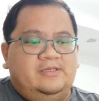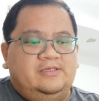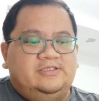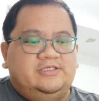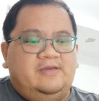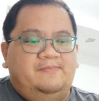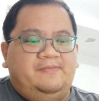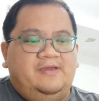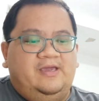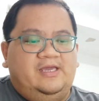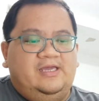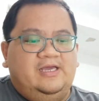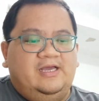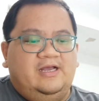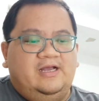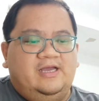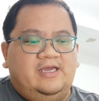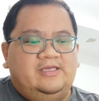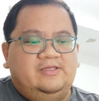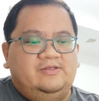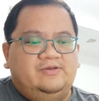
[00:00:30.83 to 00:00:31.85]
syempre iha
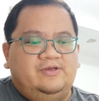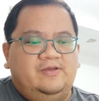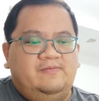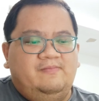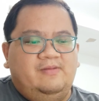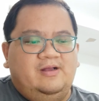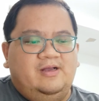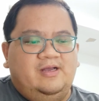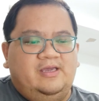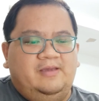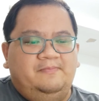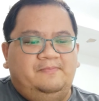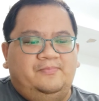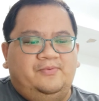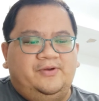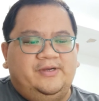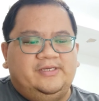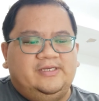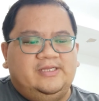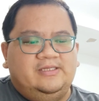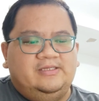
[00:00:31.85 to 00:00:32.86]
hide ko yung mga
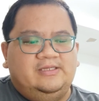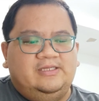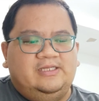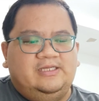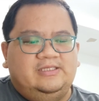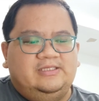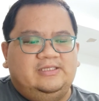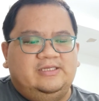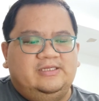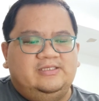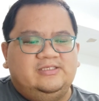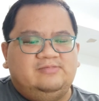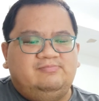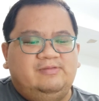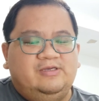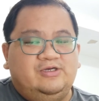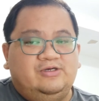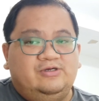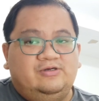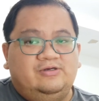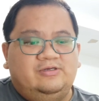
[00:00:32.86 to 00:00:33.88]
important details
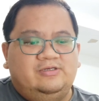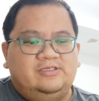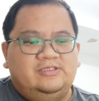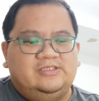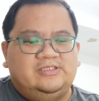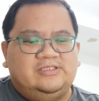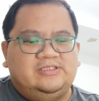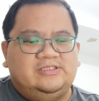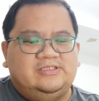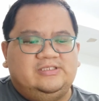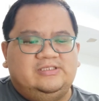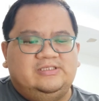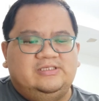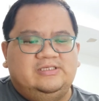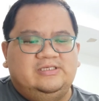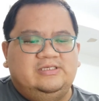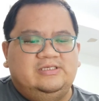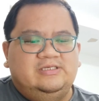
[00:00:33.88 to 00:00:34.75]
because